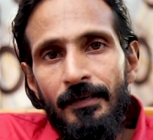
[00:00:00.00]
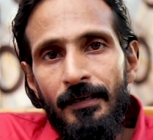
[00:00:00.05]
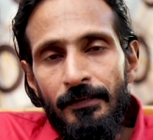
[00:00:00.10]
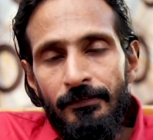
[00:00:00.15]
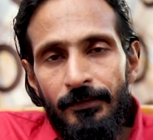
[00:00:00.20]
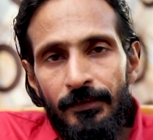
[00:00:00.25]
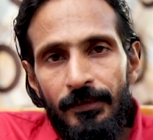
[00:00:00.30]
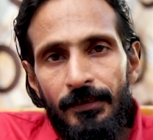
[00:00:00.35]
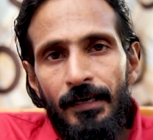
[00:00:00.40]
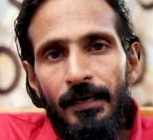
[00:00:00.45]

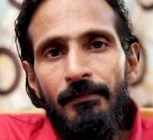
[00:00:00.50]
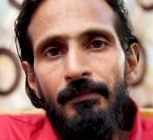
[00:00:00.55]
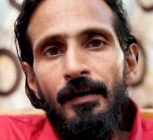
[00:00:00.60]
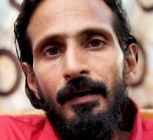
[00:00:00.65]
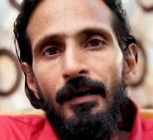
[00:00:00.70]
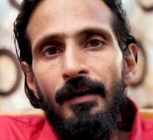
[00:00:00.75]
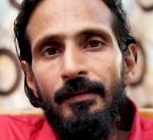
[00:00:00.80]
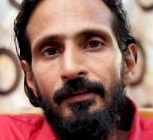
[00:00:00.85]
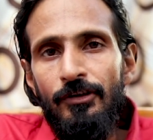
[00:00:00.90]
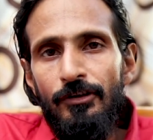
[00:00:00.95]
கத்திரிக்காய்
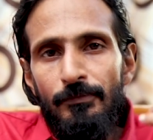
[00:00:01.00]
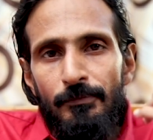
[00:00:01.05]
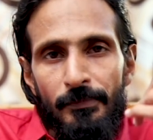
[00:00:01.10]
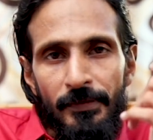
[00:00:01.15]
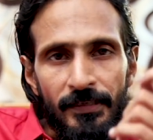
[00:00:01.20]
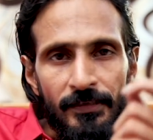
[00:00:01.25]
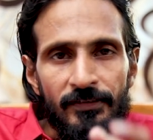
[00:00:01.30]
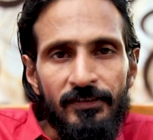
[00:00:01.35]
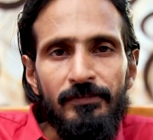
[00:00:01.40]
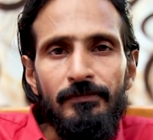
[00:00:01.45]
வாங்குறதுக்கும்
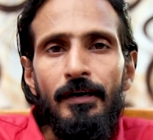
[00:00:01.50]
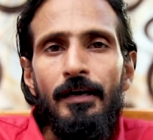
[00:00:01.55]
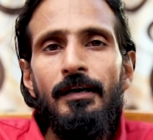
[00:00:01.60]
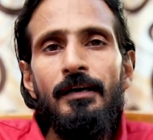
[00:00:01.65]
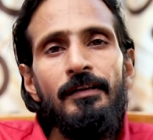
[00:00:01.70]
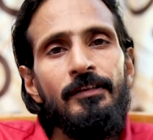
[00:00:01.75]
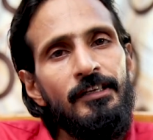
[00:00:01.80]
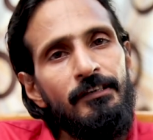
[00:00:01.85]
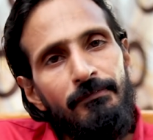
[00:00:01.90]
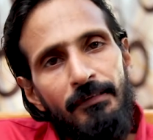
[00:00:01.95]
பீன்ஸ்
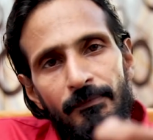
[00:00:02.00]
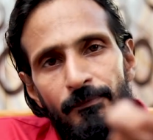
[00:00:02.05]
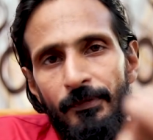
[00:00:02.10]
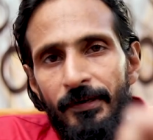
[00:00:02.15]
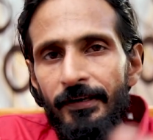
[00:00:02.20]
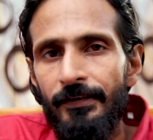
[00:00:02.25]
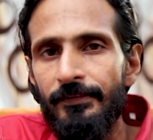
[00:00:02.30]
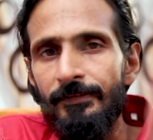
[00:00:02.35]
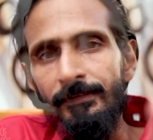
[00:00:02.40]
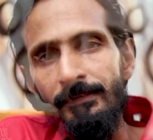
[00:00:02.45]
வாங்குறதுக்குமே
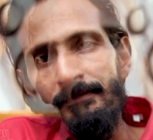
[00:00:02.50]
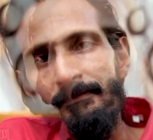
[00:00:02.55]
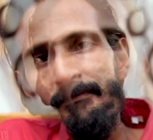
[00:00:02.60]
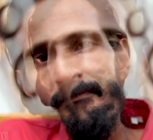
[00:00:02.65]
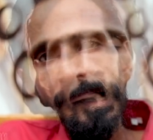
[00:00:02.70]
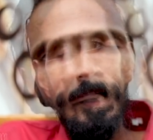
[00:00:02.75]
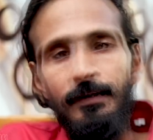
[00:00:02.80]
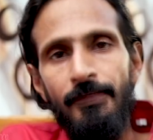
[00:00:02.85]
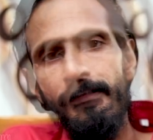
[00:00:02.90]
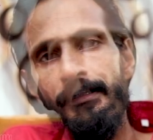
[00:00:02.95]
போயிடுச்சு
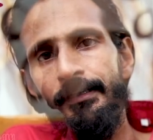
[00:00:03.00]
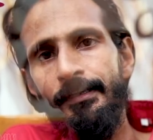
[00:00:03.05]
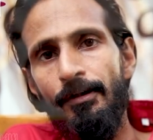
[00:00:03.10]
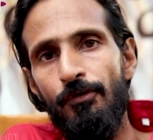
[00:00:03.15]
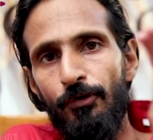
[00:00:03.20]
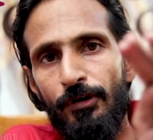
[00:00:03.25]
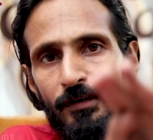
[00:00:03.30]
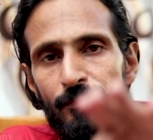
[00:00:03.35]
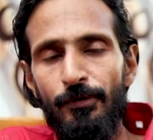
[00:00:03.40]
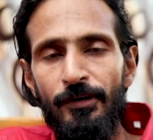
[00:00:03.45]
அடுத்து நீ
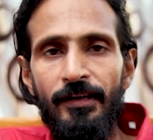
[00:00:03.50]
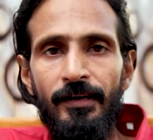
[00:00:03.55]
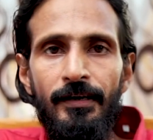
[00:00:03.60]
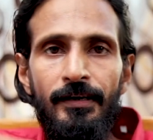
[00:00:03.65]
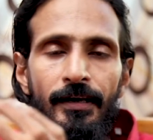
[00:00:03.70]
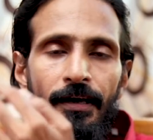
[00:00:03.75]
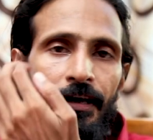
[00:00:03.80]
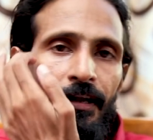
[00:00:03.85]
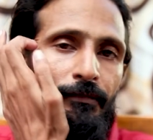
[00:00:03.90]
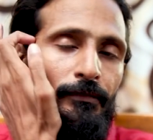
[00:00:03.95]
கொடுக்க போகிற
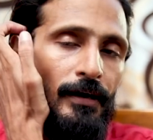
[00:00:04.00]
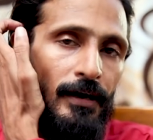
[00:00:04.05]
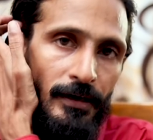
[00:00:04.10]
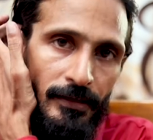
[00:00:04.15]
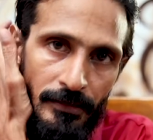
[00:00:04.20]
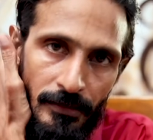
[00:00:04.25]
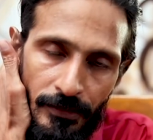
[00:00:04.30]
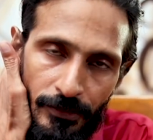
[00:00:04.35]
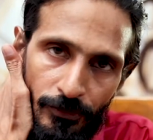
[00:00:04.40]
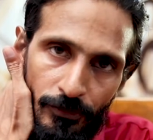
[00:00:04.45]
ரெண்டாயிரம் ரூபாய்
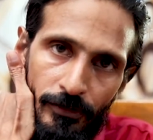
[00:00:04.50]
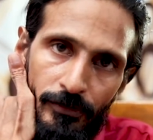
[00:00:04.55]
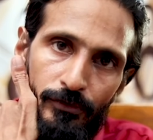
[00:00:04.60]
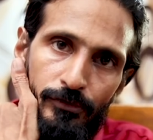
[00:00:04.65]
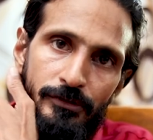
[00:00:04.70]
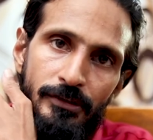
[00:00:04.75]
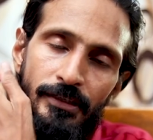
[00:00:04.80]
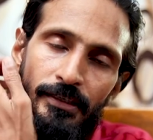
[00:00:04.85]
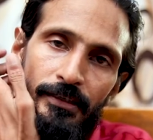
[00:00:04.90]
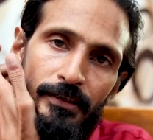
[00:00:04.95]
அதில் இன்னொரு
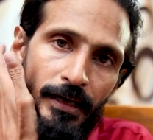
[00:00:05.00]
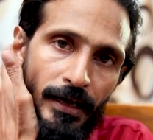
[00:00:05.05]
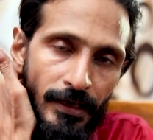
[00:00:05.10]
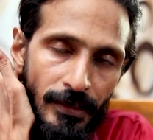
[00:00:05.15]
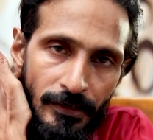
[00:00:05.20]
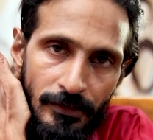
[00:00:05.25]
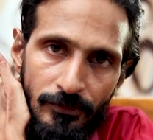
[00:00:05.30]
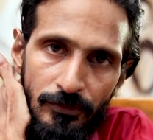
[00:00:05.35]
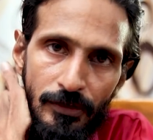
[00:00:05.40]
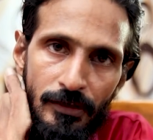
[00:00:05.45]
கூத்துருக்கு நான்
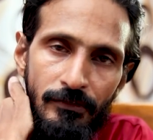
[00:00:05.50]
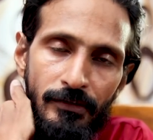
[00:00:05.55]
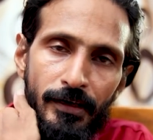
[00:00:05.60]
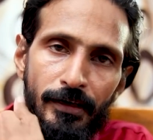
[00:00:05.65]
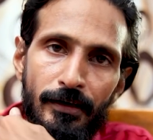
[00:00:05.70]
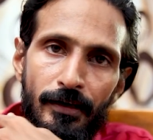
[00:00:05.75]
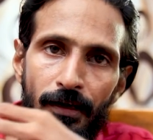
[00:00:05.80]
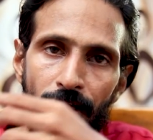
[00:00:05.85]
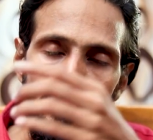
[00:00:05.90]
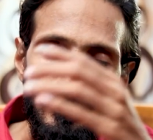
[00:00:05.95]
என்ன சொல்ல
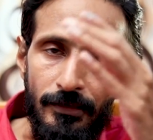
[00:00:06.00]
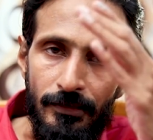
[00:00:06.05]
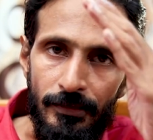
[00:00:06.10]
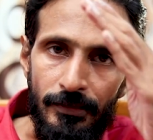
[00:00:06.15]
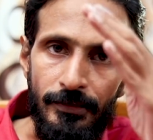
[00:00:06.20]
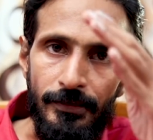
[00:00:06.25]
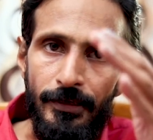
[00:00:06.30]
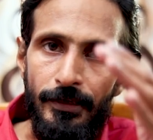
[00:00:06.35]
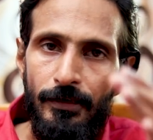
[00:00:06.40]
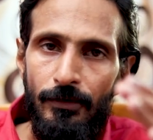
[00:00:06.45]
வரேன்னா
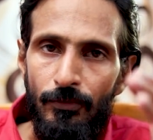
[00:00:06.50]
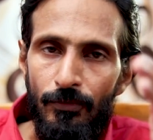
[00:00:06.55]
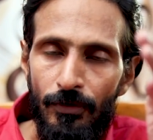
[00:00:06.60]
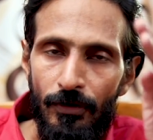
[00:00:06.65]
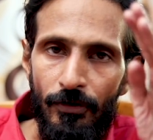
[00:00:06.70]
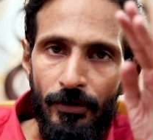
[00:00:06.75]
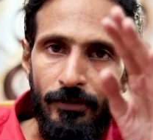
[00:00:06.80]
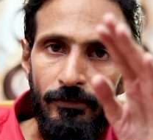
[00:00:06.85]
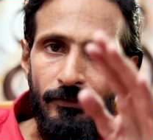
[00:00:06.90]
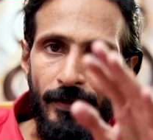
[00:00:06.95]
நீங்கள்
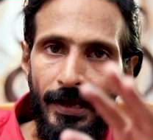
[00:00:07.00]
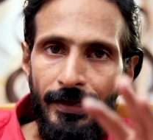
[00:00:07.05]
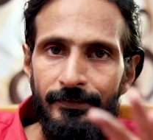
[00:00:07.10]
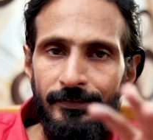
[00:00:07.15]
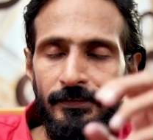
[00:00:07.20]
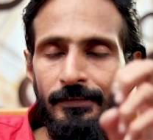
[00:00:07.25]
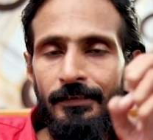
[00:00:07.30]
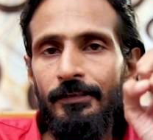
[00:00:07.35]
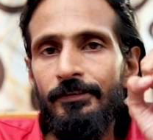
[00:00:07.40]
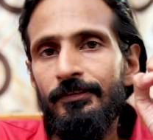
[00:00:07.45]
உங்களுடைய
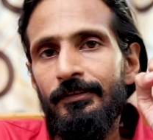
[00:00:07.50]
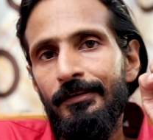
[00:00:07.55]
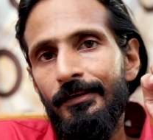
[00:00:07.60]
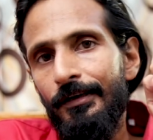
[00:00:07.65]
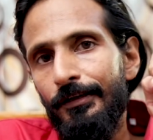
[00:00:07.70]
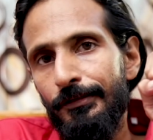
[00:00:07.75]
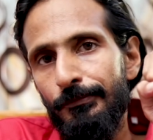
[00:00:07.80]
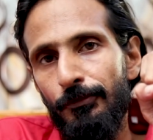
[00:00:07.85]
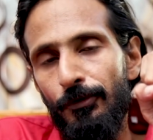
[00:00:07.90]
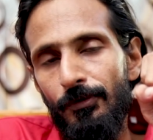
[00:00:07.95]
வேக்சினேஷன்
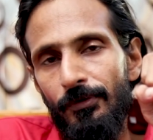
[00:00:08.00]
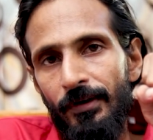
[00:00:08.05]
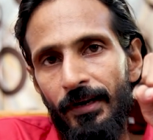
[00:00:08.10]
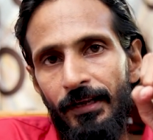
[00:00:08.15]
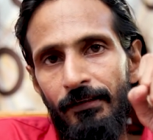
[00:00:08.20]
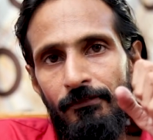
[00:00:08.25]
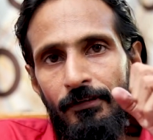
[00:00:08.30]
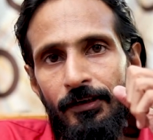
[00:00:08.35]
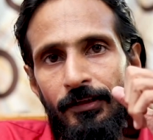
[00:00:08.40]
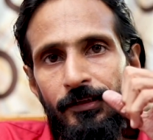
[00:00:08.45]
எடுத்துப்போம்
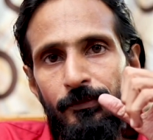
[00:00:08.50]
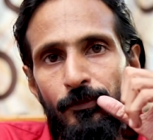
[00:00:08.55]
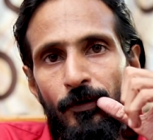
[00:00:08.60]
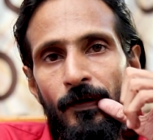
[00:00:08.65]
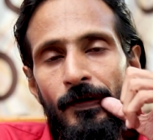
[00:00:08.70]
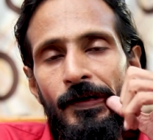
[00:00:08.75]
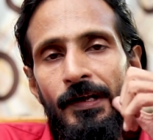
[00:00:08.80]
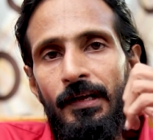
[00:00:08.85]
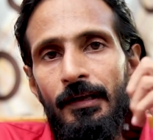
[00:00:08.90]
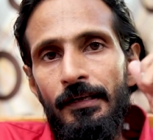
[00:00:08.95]
ட்ரைவ்
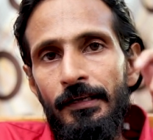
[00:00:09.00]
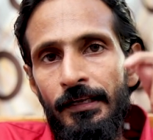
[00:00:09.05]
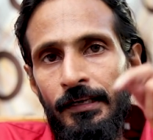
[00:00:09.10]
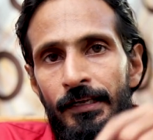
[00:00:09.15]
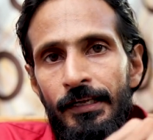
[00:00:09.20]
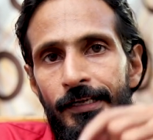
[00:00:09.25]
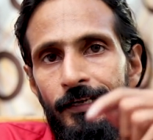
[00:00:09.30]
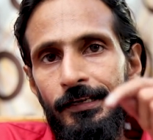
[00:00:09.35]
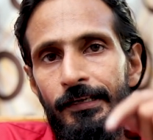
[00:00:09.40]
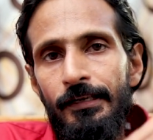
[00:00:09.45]
எடுத்துப்போம்
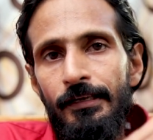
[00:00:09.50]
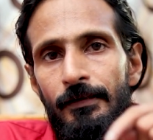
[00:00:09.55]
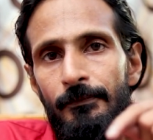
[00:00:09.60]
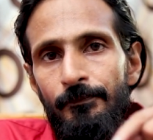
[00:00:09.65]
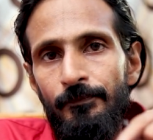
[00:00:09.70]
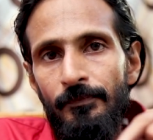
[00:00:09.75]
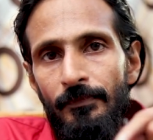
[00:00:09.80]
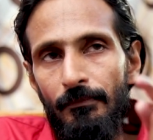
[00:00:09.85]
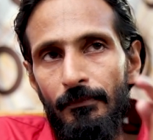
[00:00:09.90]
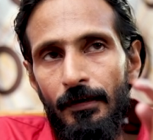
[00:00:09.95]
இன்றைக்கி
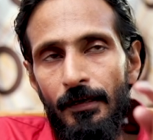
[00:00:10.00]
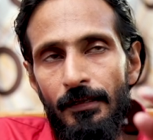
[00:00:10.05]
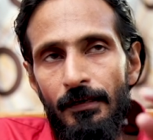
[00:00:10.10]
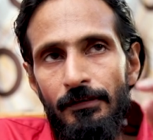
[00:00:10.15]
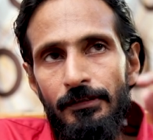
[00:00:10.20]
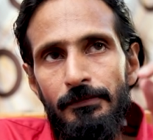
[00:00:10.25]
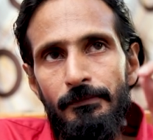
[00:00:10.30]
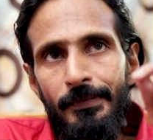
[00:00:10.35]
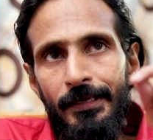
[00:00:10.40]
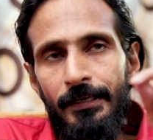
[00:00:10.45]

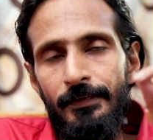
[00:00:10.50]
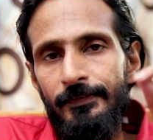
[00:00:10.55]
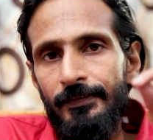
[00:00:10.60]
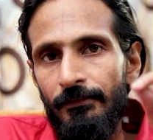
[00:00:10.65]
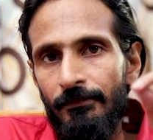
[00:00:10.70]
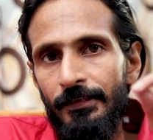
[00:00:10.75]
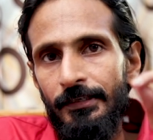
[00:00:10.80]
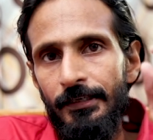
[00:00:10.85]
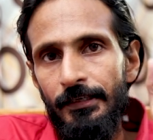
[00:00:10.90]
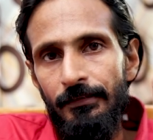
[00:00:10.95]
அதாவது மே
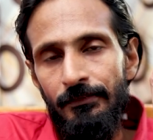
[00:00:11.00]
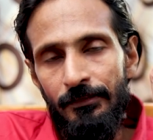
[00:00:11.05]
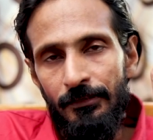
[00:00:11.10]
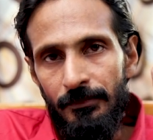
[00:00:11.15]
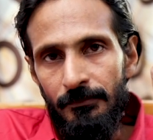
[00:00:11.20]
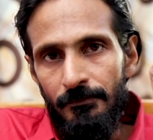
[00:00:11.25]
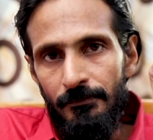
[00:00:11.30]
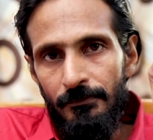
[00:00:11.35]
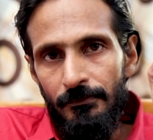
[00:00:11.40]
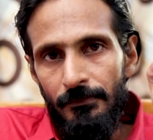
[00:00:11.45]
செவன்டீன்த்து
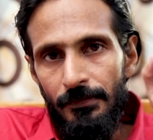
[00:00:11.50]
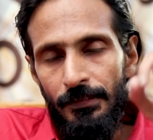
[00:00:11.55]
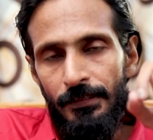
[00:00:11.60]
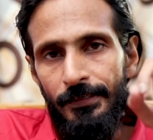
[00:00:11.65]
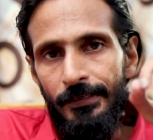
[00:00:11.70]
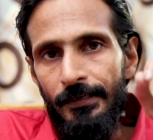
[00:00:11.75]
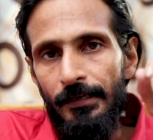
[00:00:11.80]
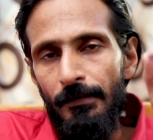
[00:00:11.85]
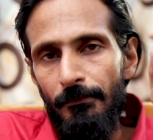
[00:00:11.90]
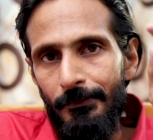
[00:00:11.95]

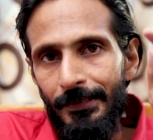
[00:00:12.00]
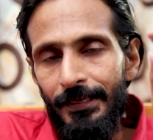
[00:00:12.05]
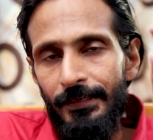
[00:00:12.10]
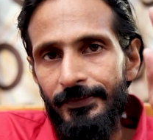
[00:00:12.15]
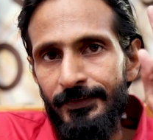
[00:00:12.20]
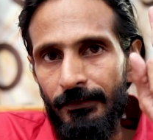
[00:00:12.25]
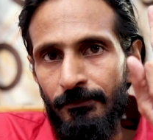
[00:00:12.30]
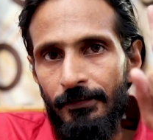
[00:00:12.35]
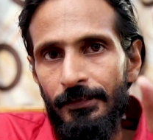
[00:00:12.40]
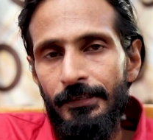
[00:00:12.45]
இன்றைக்கி இல்லை மே
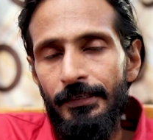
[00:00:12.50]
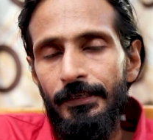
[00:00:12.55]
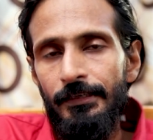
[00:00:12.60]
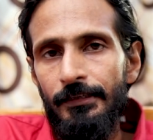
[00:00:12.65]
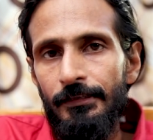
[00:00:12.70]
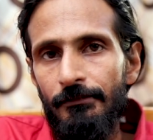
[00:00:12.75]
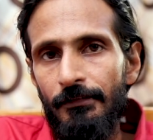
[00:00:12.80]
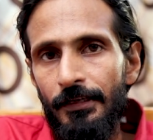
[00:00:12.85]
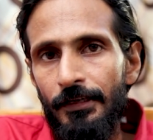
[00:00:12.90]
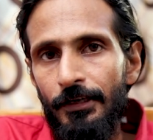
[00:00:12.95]

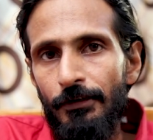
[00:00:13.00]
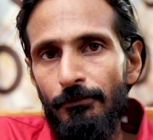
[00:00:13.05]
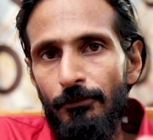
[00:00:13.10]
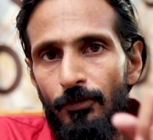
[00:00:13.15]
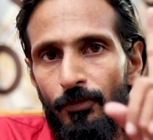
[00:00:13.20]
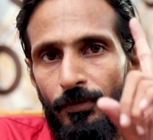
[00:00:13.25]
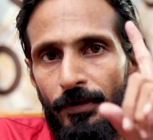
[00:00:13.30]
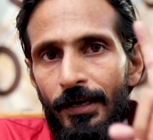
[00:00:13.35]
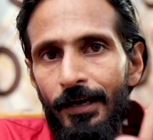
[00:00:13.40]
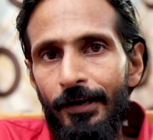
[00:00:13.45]
செவன்டீன்த் வரைக்கும்
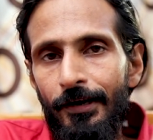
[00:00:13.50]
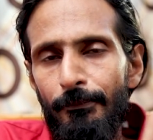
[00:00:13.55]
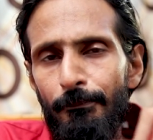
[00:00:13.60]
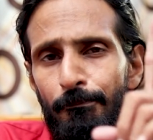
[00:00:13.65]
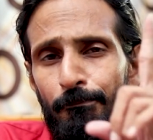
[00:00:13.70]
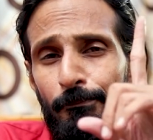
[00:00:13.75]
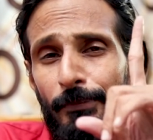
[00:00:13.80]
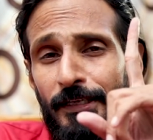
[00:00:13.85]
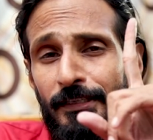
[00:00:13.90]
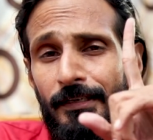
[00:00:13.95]
உங்களிடம்
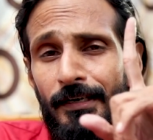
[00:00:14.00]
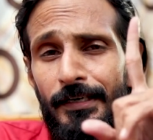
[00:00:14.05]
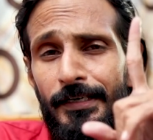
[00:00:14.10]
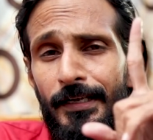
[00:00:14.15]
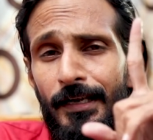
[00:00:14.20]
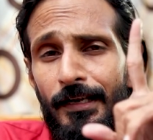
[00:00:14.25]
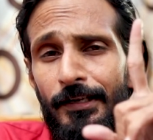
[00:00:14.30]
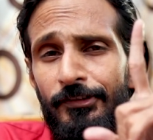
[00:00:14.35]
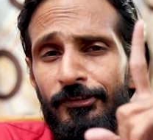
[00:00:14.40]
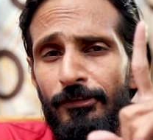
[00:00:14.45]

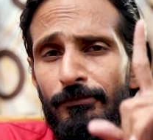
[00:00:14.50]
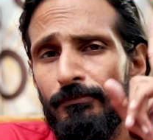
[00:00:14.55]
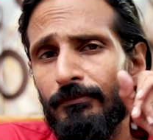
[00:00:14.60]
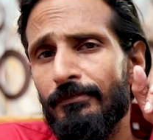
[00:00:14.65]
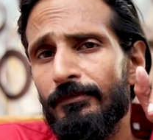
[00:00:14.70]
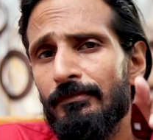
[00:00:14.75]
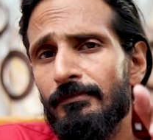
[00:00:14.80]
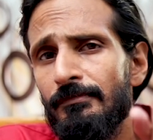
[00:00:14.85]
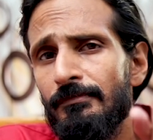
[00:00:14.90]
பதினெட்டு லட்சம்